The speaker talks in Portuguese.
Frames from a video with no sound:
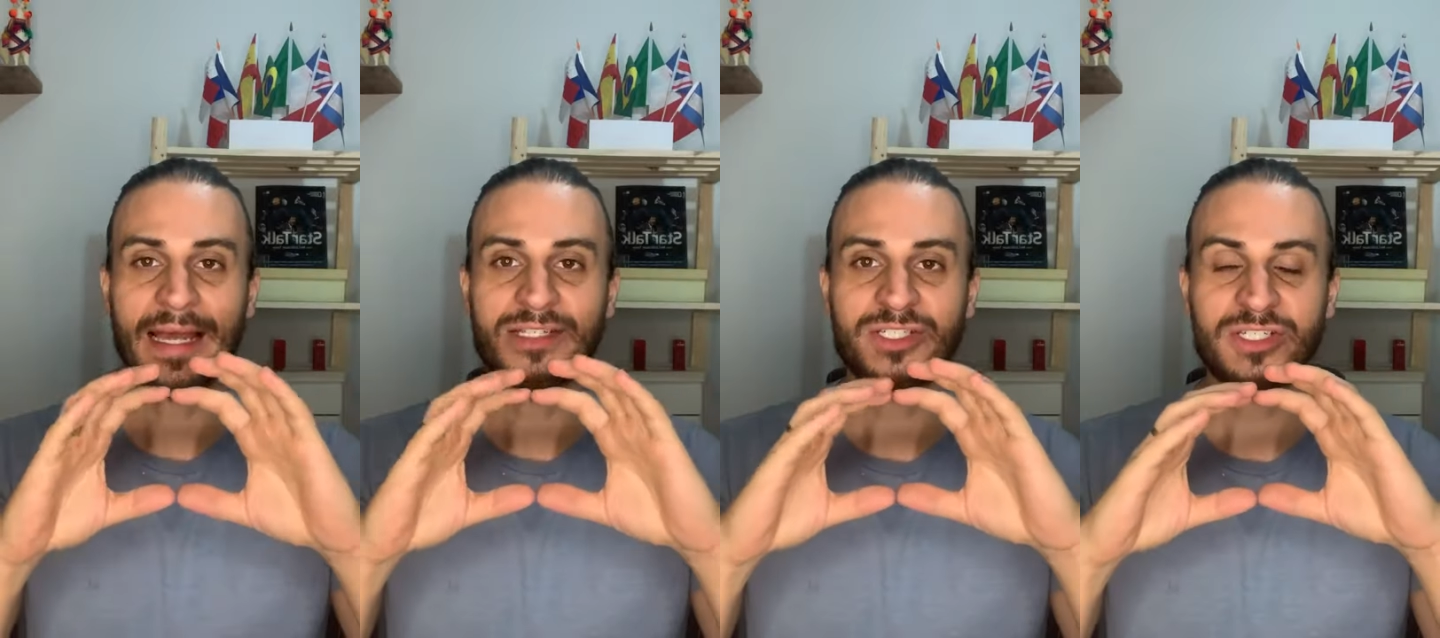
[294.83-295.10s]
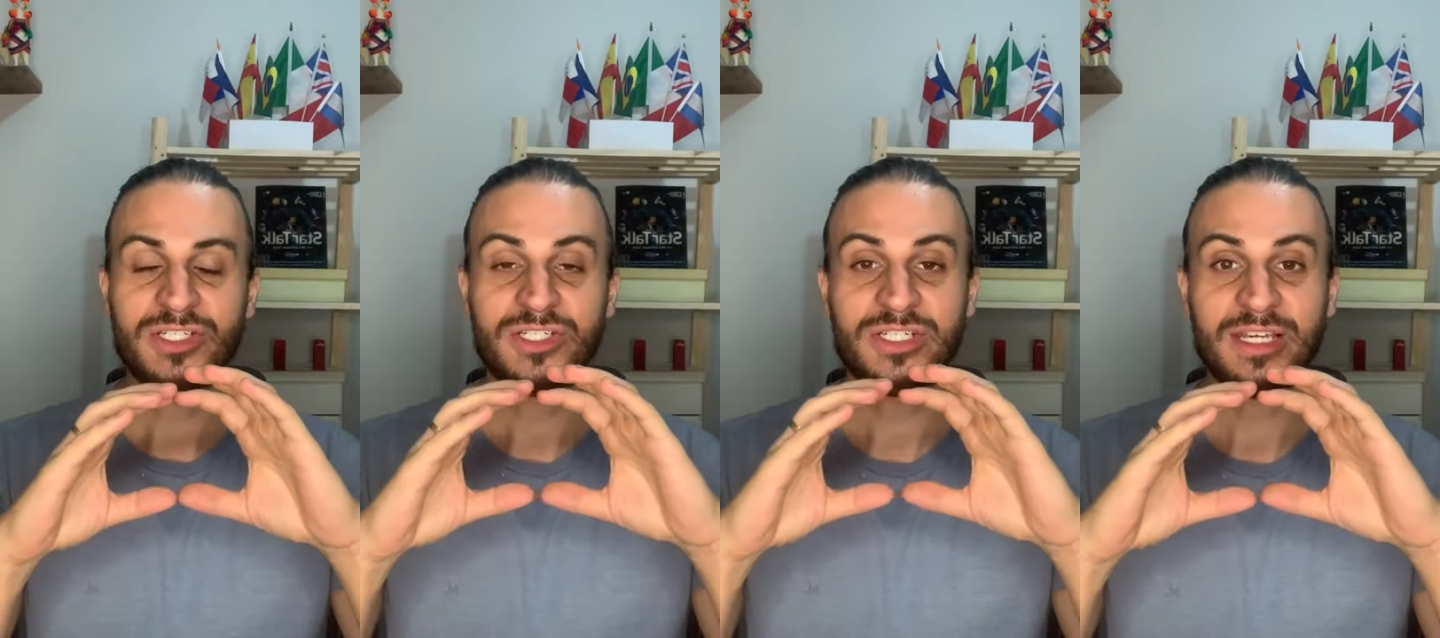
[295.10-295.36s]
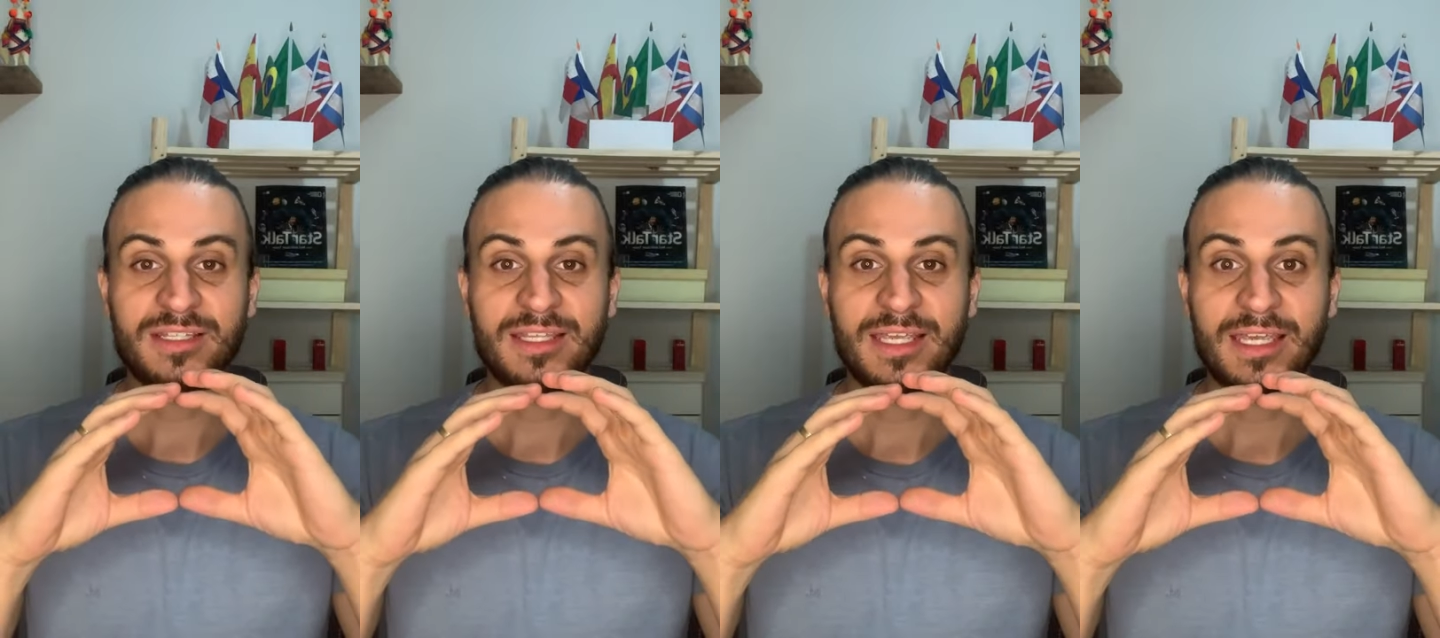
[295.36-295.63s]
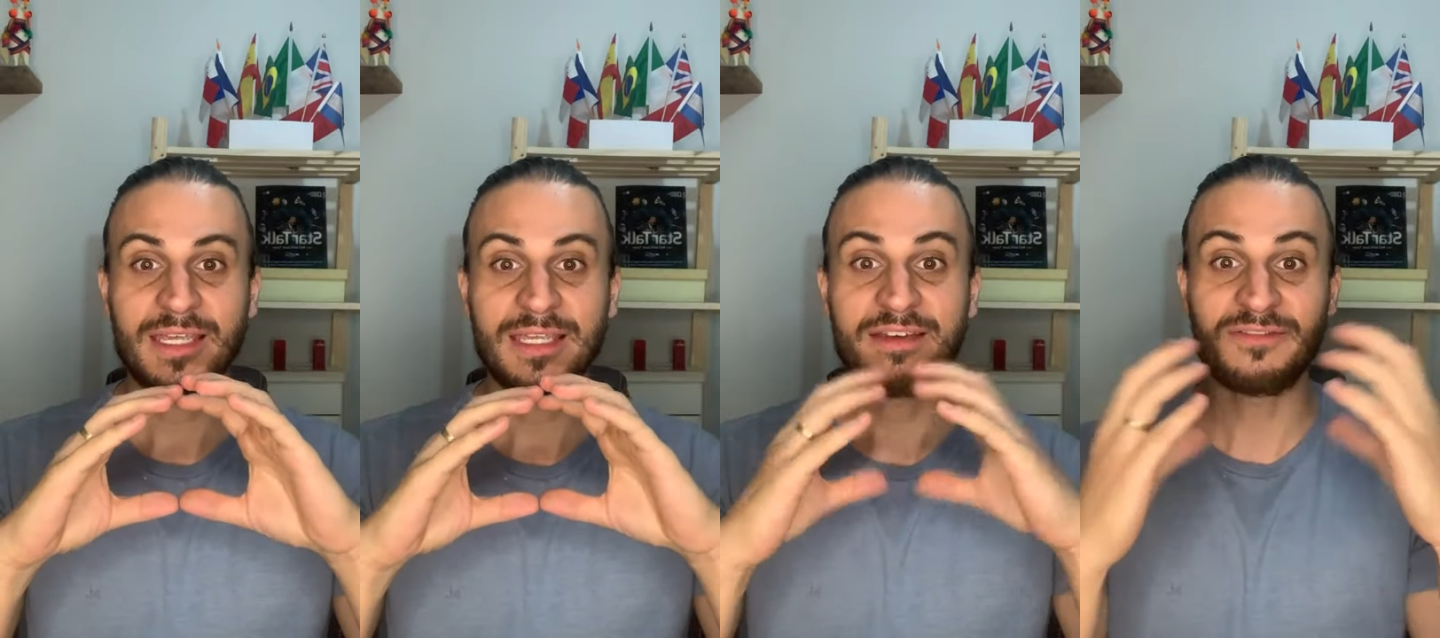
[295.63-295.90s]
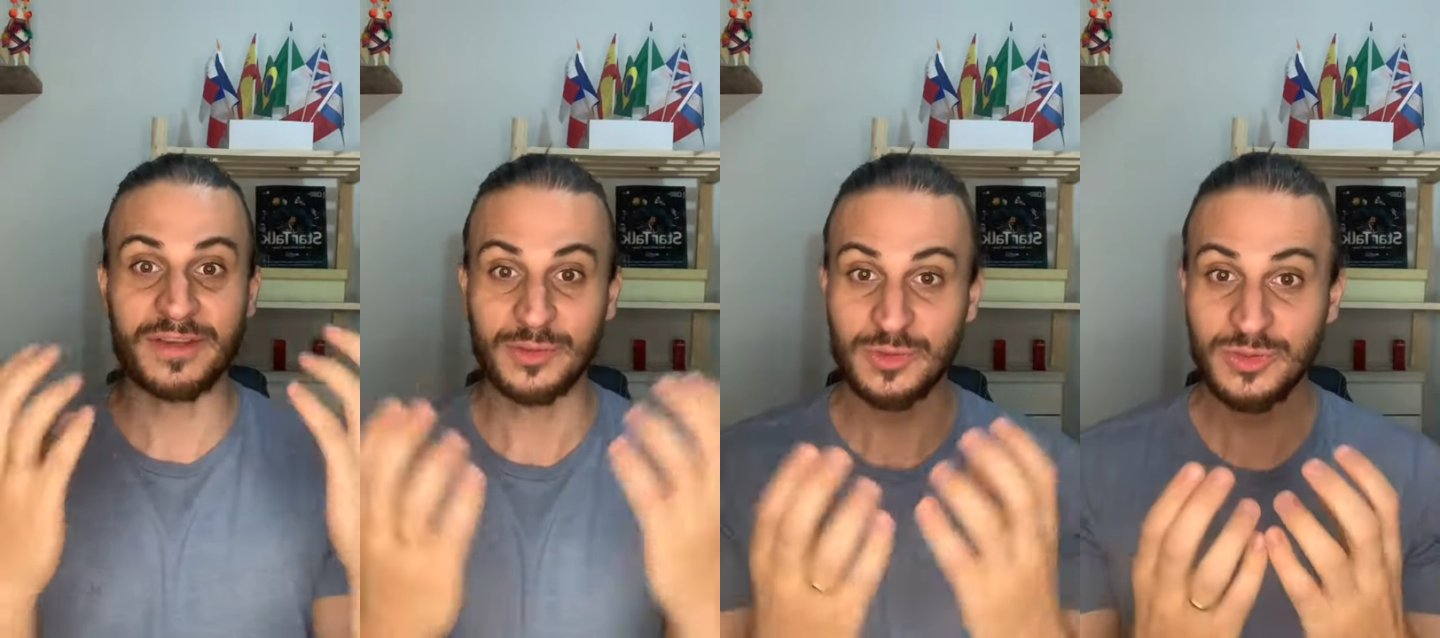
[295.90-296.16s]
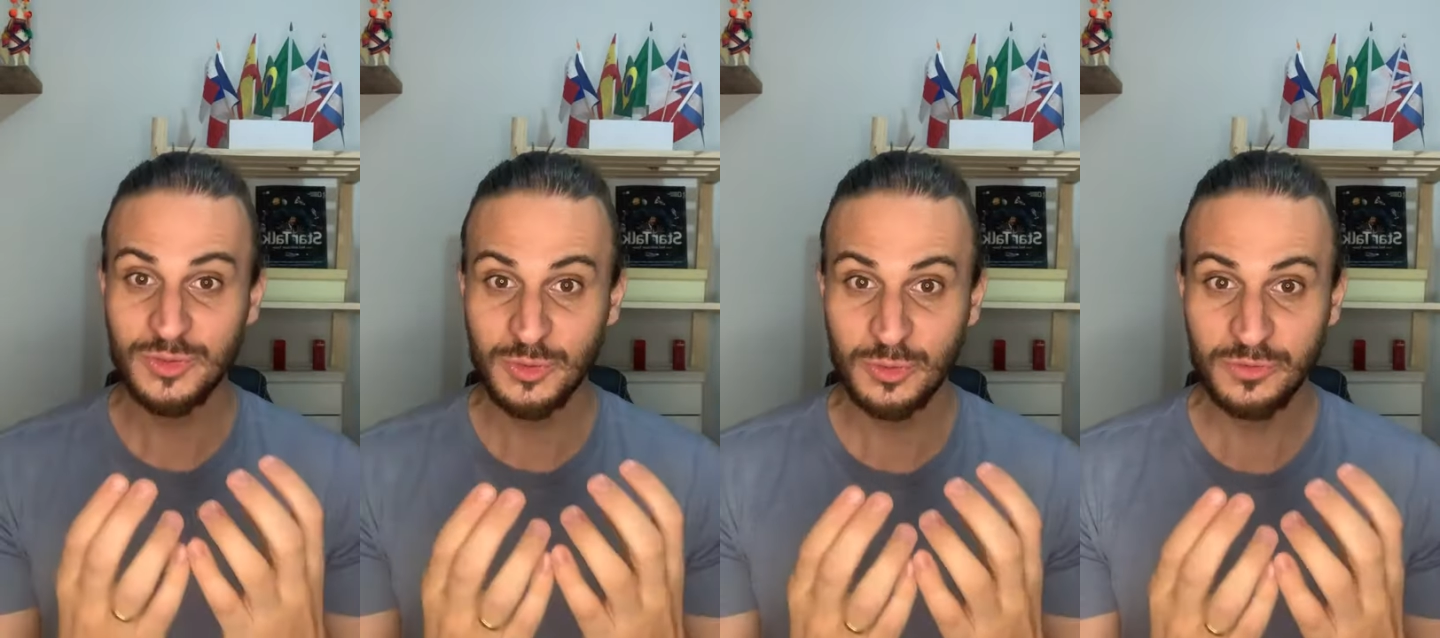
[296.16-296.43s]
A gente já tem efeito
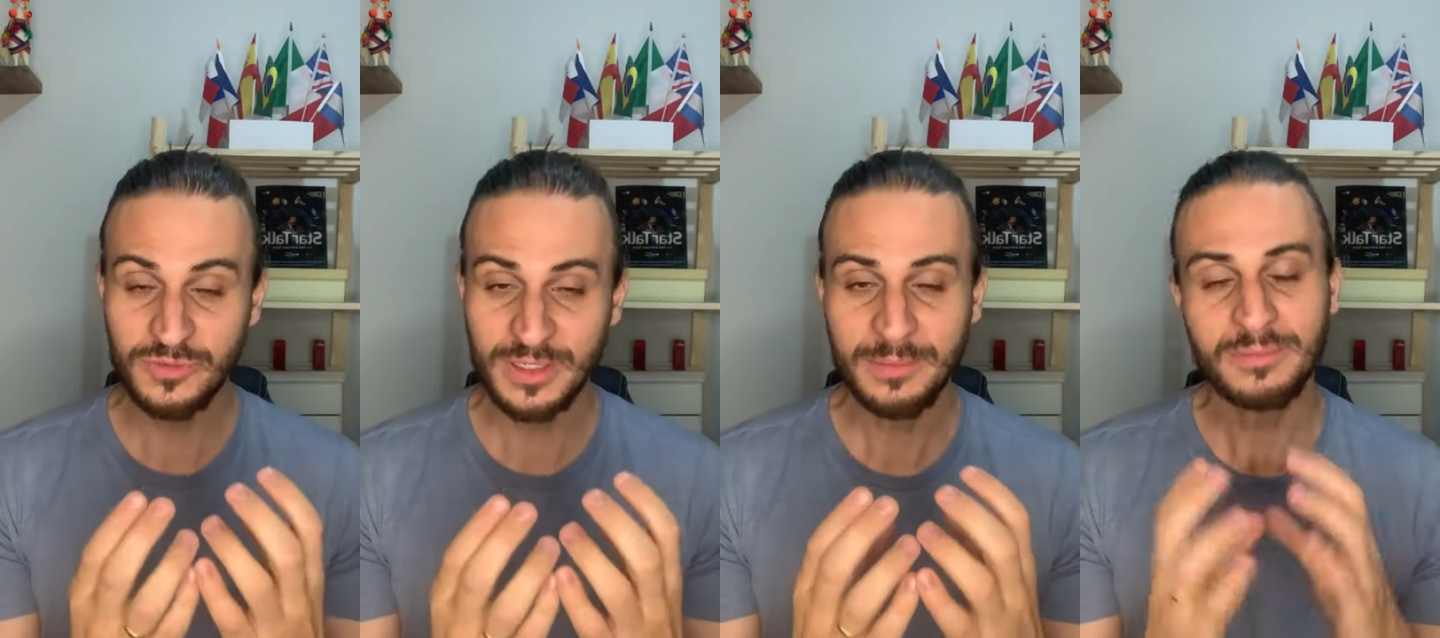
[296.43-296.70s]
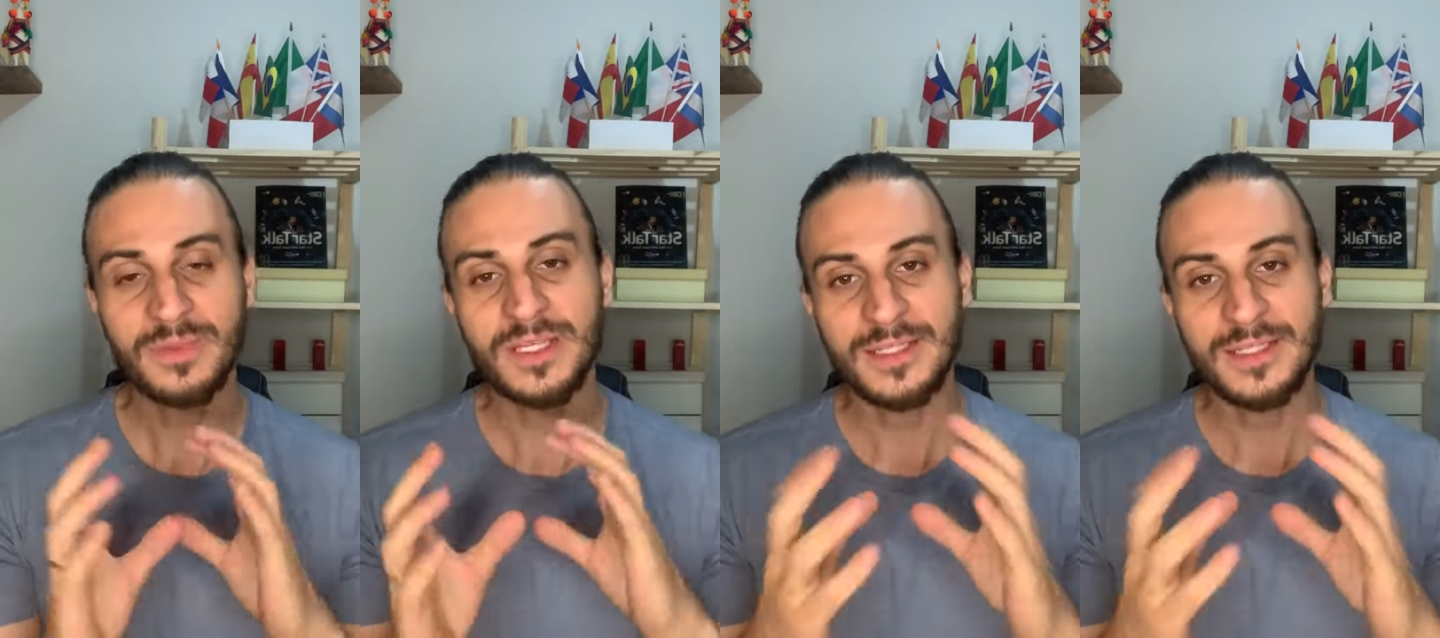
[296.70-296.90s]
estufa,